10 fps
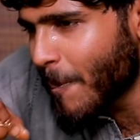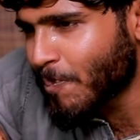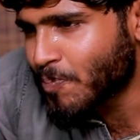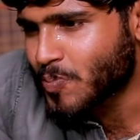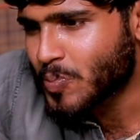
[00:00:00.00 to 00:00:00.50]

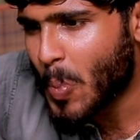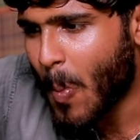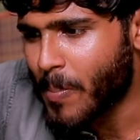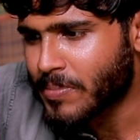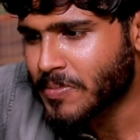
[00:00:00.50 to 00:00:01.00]
டோட்டலி
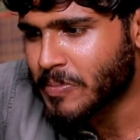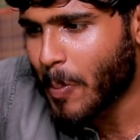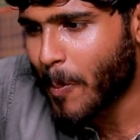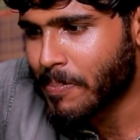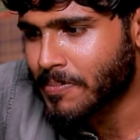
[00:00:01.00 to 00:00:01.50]
டிஃப்ரெண்ட்
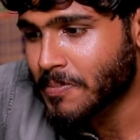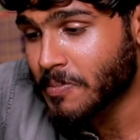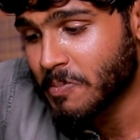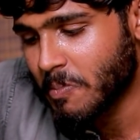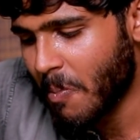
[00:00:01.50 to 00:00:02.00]
நார்மலாக வீட்டில்
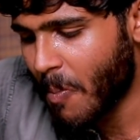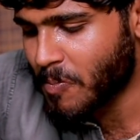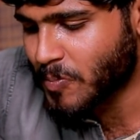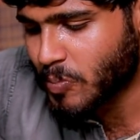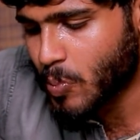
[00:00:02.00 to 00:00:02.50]
வந்து நல்லா சுட சுட